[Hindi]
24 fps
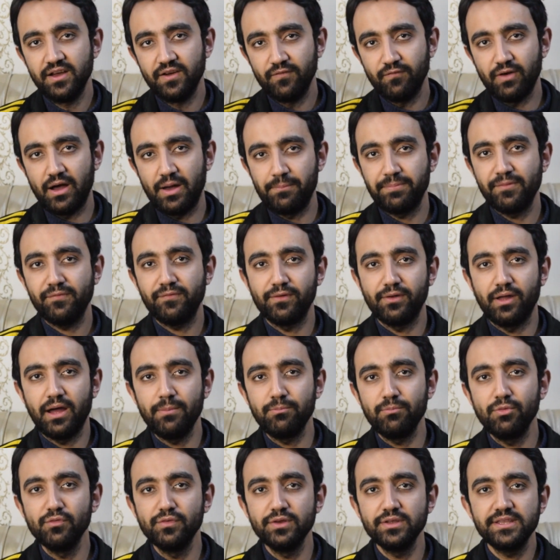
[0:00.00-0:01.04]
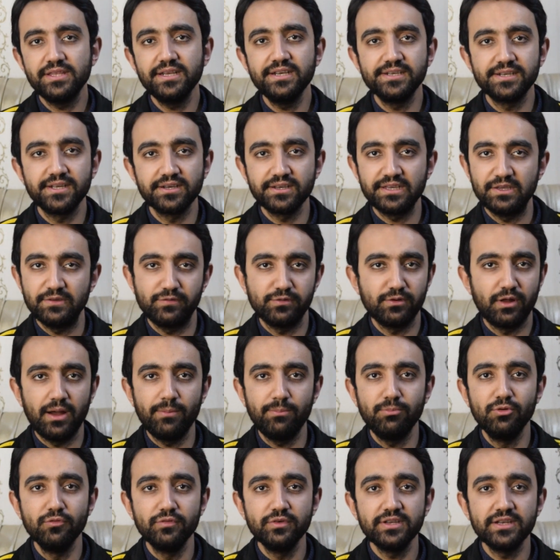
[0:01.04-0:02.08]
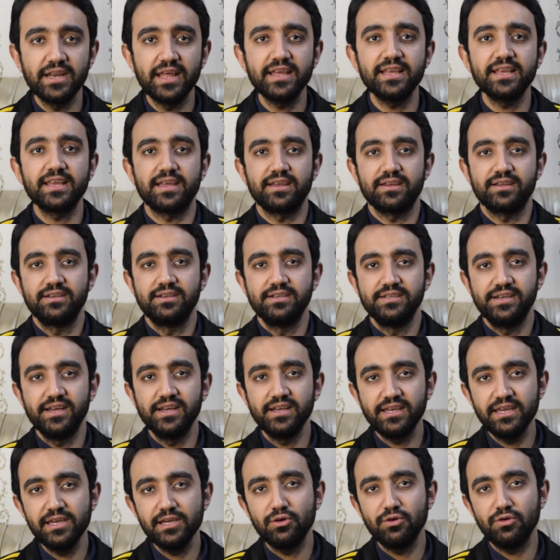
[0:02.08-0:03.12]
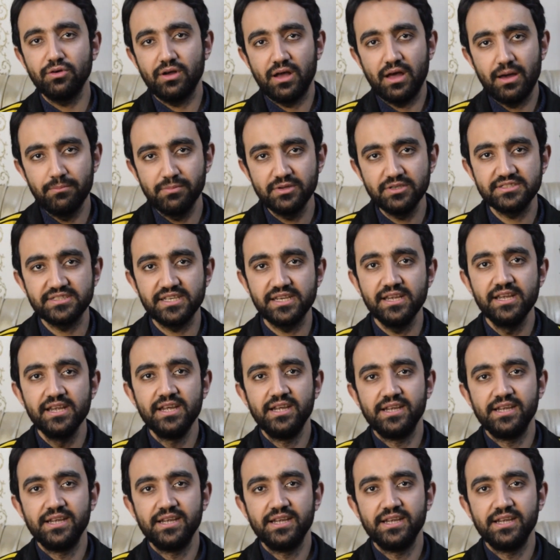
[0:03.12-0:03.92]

वहाँ पे फ्लॉप मूवी थी डंकी फ्लॉप मूवी नहीं है डंकी को अभी से